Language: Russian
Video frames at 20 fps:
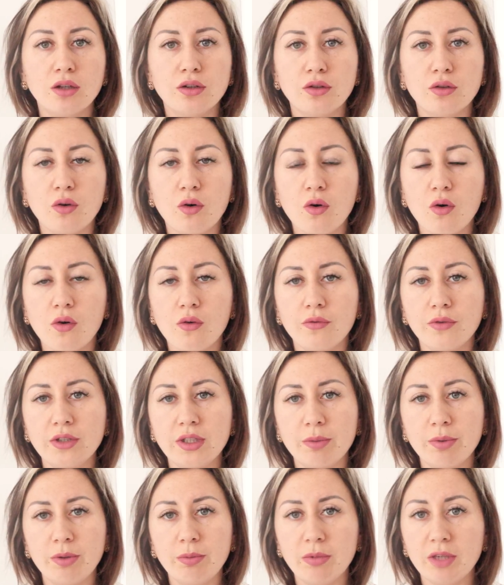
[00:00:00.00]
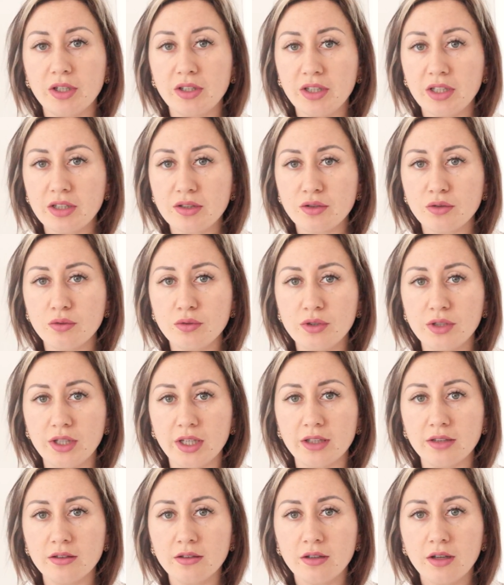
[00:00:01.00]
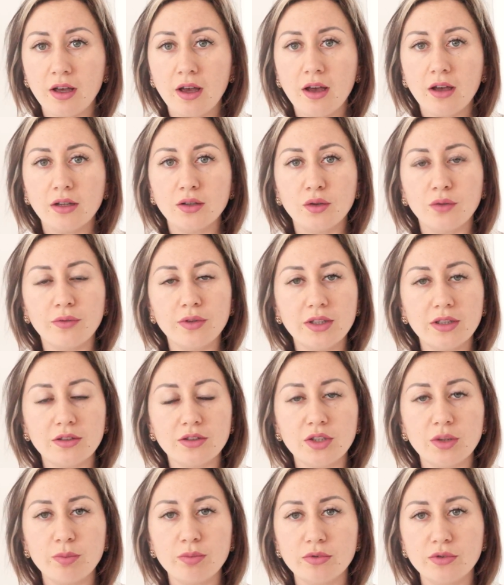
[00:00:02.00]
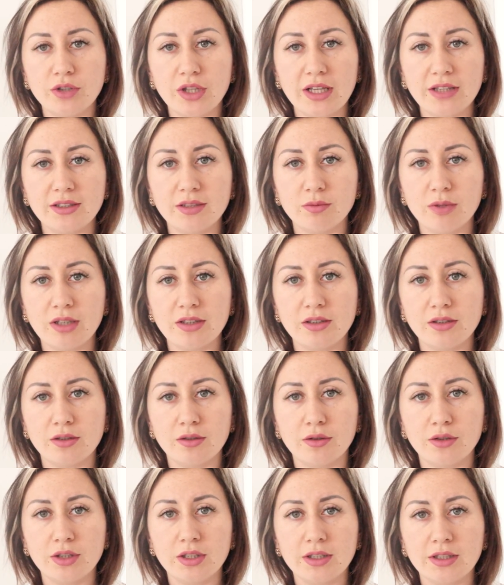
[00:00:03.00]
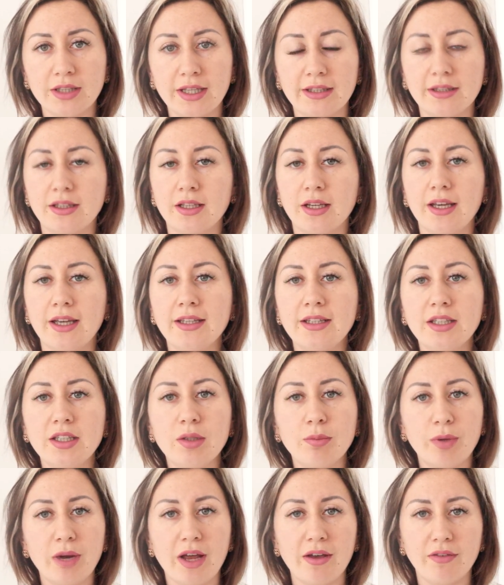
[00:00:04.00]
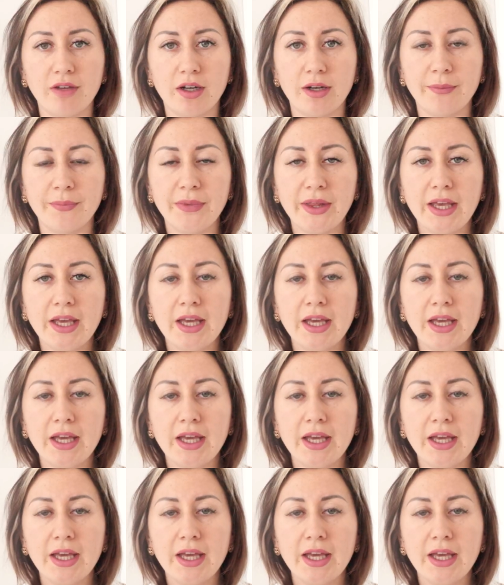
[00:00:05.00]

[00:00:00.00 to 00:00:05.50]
но вы, например, не студент – то вы должны получать 17 злотых нетто. Это неправильно.